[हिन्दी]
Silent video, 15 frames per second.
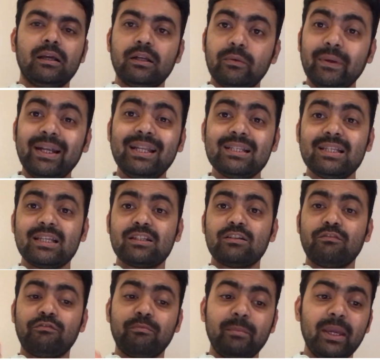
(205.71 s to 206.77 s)
ट्वेंटी सिक्स
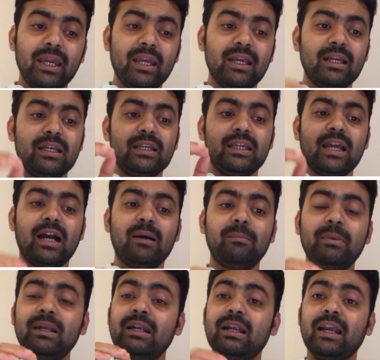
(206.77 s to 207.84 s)
ऑफ मे यहाँ
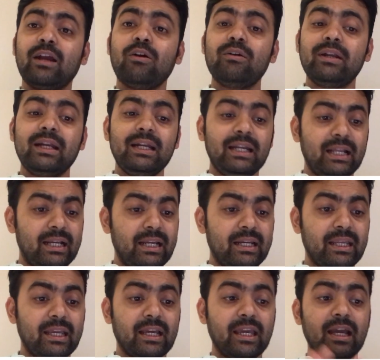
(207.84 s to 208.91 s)
पर रिकॉर्ड डेट डिक्लेयर
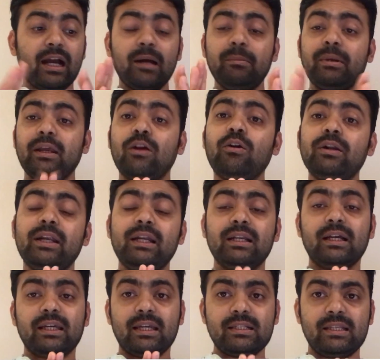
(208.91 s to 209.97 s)
किया गया अब रिकॉर्ड डेट
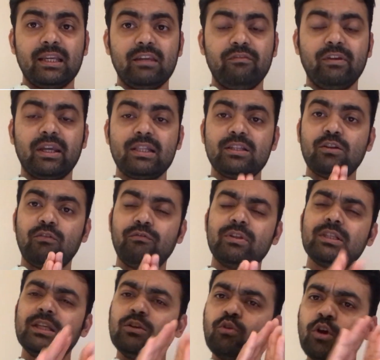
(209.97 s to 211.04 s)
का क्या सिग्निफिकेंस है
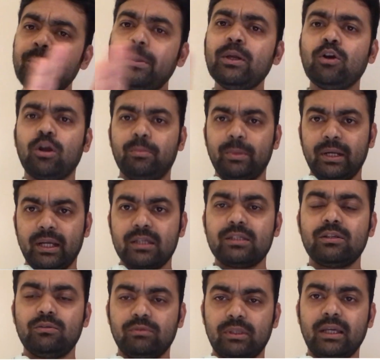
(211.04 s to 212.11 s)
ऑब्वियसली कोई भी कॉर्पोरेट
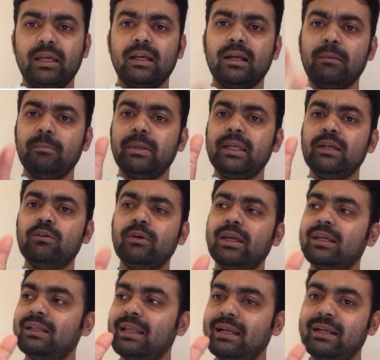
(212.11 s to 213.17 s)
एक्शन होता है कंपनी को
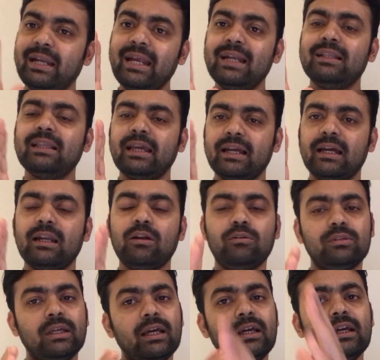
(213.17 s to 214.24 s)
एक डेट तय करना
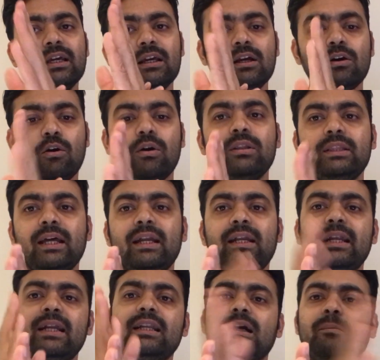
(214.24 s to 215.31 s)
होता है ऑन दैट
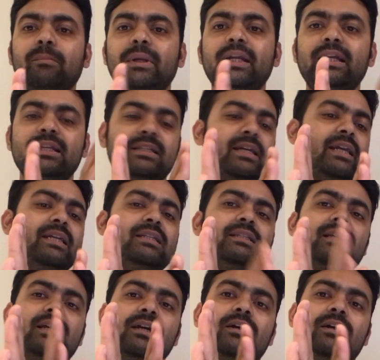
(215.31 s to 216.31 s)
डेट कंपनी डिसाइड्स